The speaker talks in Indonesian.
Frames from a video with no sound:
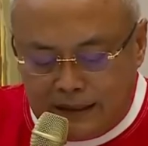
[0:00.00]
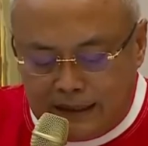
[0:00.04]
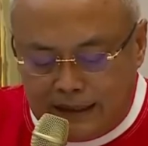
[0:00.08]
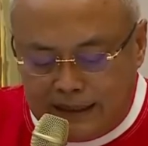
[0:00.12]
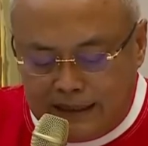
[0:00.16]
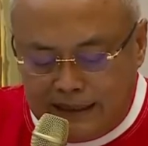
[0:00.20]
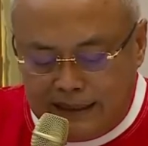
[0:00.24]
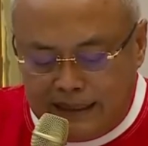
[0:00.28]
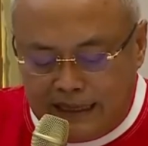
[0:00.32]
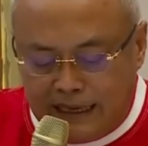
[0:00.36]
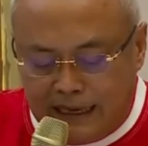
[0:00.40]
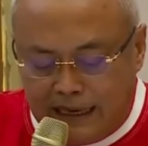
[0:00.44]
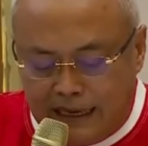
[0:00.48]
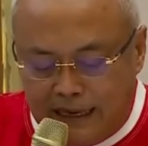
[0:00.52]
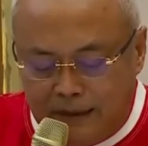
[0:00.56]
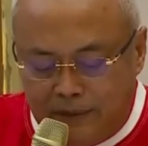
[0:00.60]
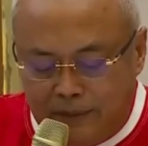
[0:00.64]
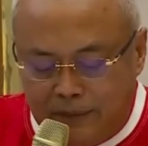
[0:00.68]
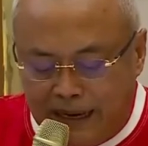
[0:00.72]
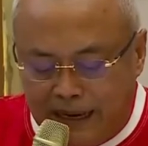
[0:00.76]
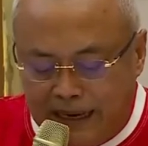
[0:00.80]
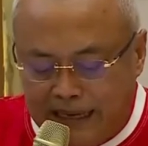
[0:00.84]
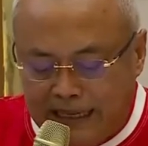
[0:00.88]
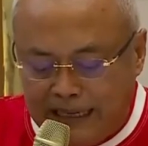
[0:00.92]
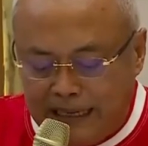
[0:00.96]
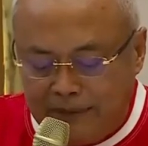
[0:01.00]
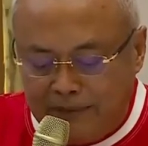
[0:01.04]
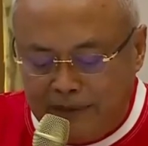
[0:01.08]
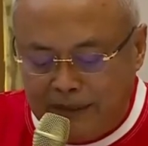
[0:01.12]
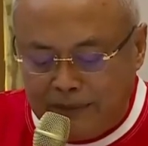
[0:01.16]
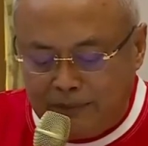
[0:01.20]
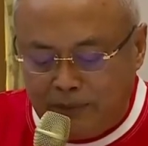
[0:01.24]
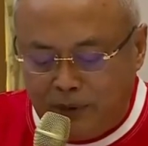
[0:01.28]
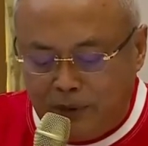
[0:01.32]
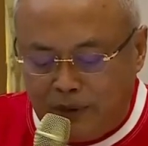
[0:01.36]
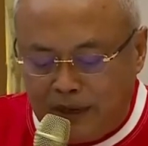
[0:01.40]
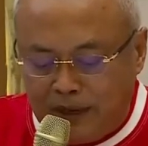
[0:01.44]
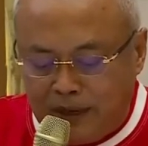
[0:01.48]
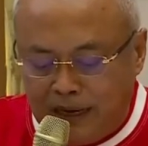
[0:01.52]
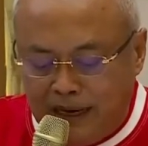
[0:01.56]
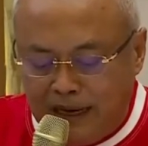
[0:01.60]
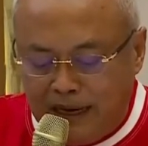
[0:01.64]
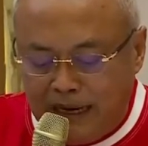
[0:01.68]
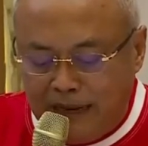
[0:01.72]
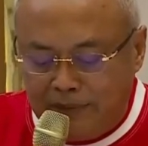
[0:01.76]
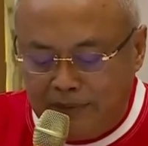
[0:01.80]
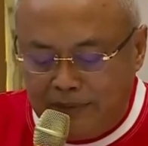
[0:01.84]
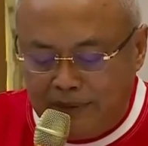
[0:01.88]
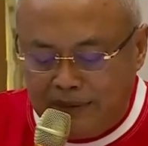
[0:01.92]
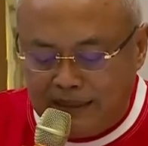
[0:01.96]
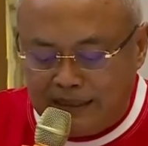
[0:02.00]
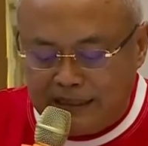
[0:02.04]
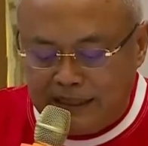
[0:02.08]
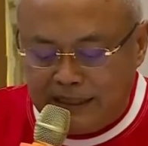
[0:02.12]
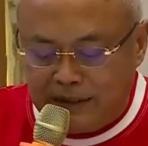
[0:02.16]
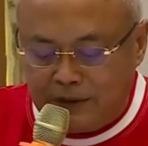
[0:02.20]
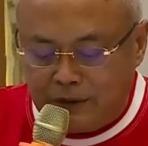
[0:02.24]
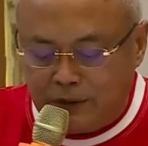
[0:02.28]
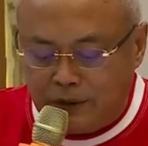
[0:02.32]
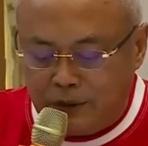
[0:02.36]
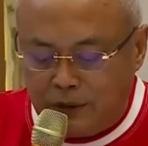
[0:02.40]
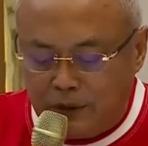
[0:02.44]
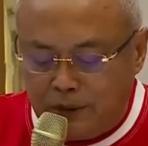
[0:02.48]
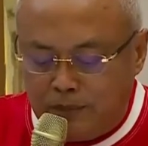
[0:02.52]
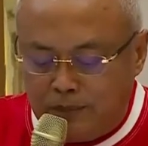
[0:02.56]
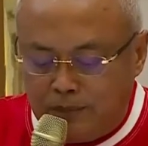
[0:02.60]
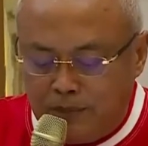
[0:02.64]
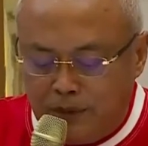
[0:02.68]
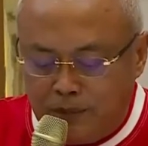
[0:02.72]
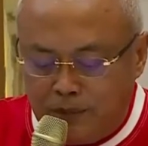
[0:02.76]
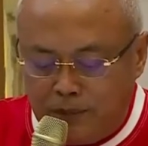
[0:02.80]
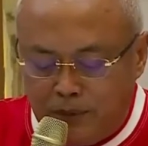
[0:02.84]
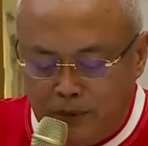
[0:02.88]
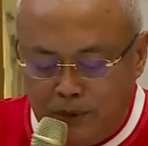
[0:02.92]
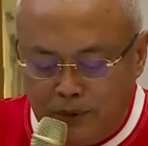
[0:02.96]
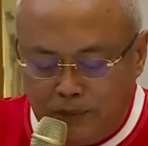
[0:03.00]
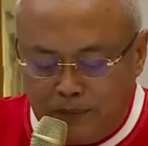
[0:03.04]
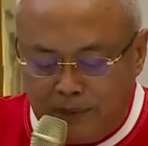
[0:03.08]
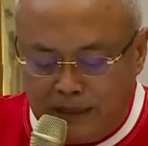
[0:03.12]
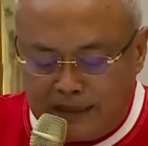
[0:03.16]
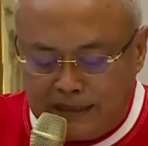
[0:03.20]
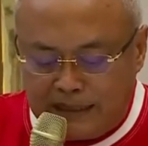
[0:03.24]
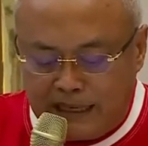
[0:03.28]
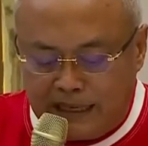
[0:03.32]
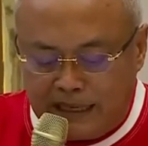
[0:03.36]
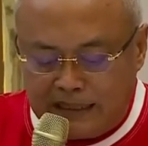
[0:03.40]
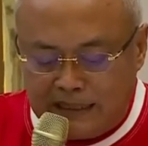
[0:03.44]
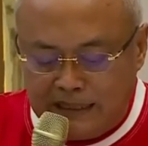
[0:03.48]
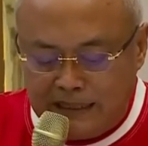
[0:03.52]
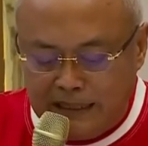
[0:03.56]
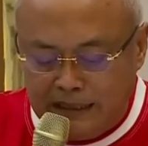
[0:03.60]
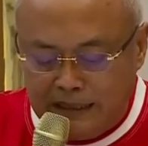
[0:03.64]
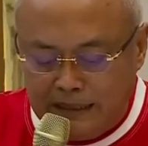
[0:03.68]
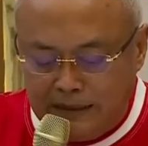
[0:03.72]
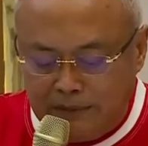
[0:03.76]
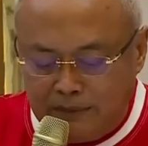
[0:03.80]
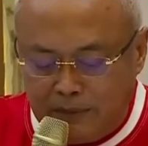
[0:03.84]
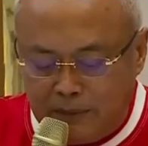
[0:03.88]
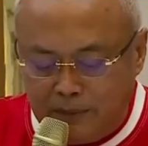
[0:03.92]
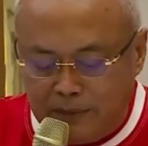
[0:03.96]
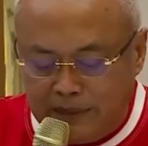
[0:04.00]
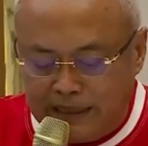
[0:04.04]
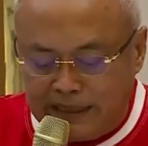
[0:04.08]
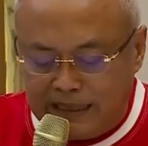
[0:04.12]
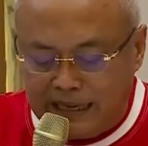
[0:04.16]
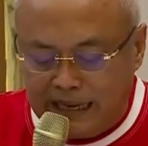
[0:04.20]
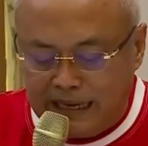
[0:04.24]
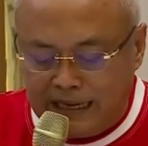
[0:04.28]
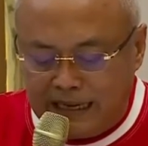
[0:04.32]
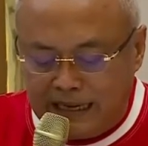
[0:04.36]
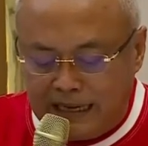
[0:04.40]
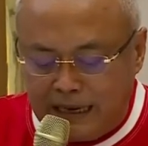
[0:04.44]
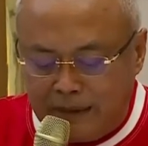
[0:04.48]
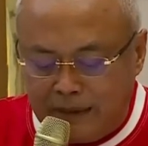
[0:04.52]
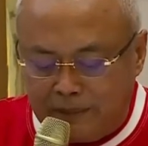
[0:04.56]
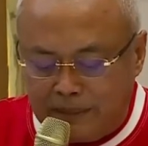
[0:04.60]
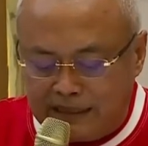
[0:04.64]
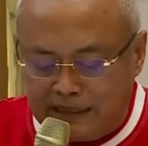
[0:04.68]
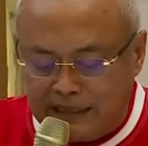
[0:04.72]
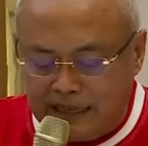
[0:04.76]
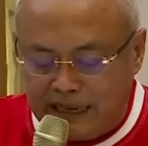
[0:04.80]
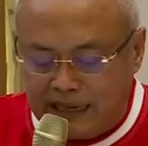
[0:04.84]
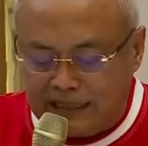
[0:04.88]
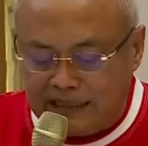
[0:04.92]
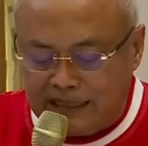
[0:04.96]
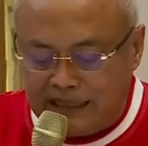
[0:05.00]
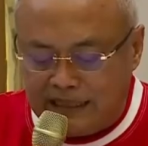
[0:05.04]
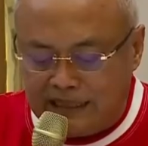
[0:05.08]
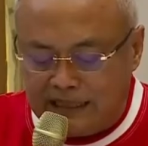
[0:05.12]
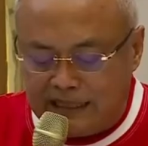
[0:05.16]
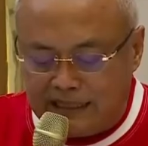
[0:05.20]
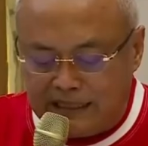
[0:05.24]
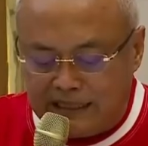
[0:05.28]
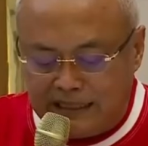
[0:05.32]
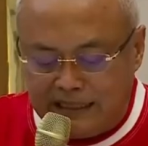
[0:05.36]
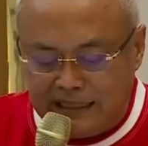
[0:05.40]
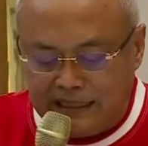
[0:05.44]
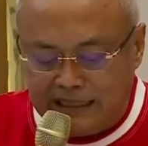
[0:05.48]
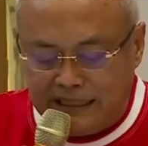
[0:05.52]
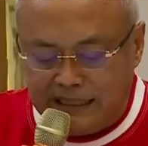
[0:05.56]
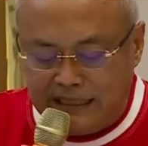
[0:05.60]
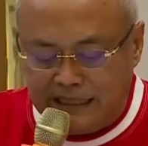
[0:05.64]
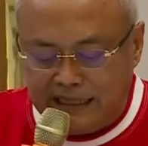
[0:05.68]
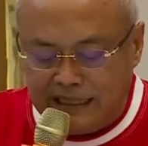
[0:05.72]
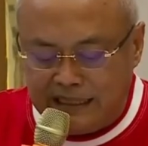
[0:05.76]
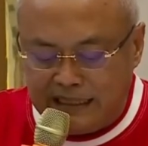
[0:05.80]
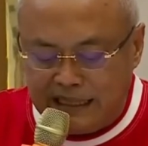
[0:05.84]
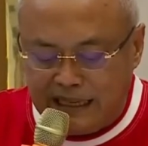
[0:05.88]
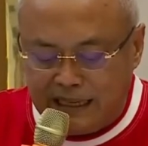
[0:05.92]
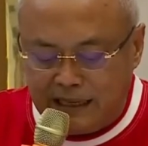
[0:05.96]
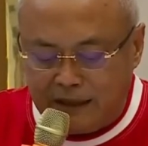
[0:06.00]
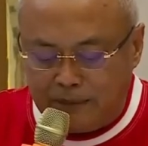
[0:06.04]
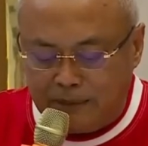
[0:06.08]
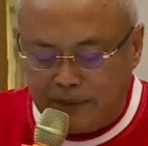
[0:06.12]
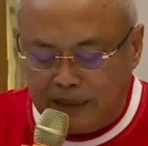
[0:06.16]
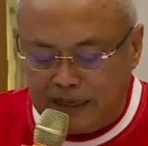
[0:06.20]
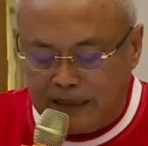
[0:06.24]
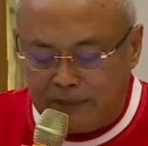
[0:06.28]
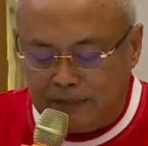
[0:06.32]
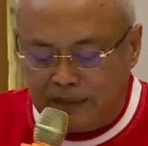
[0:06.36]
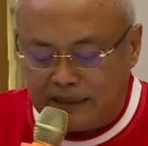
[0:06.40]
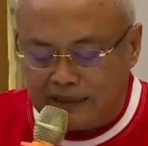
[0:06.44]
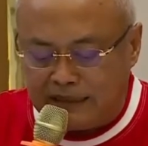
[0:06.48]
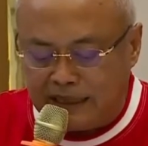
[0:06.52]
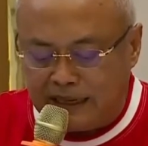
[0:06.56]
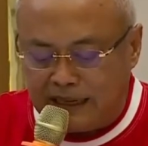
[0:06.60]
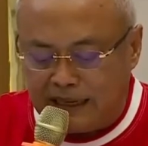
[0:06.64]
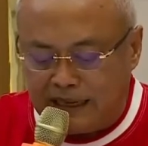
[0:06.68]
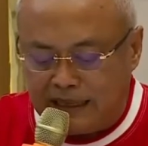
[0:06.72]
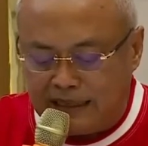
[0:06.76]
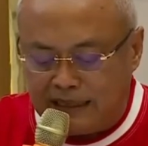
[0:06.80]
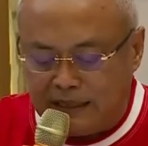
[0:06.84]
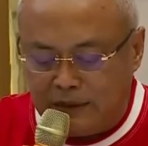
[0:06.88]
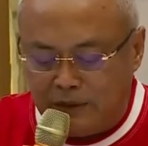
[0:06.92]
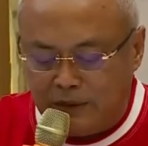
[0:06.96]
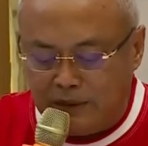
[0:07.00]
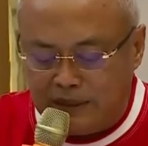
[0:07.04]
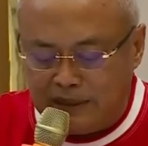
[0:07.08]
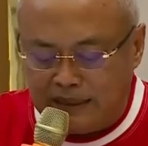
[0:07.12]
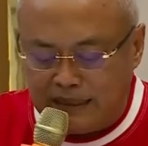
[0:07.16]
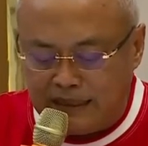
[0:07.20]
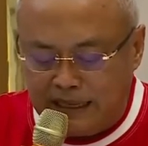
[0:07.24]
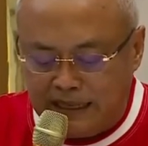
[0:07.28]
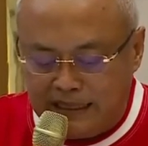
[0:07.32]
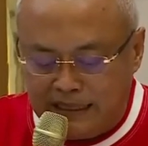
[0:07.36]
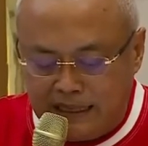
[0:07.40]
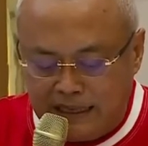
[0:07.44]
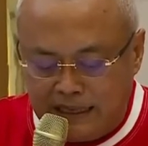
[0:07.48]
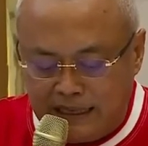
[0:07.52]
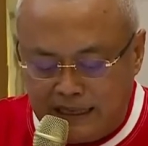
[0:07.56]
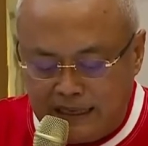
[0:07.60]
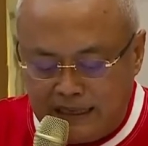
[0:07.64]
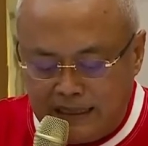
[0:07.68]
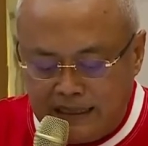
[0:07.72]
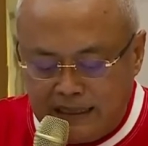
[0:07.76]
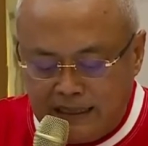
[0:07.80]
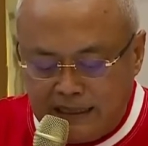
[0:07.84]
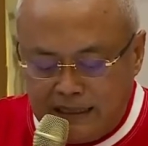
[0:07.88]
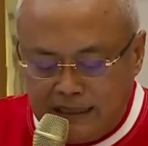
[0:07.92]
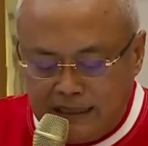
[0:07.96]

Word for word: Ketiga, baik Kemenpora, MNC Group maupun PSSI memberikan apresiasi setinggi-tingginya kepada masyarakat Indonesia yang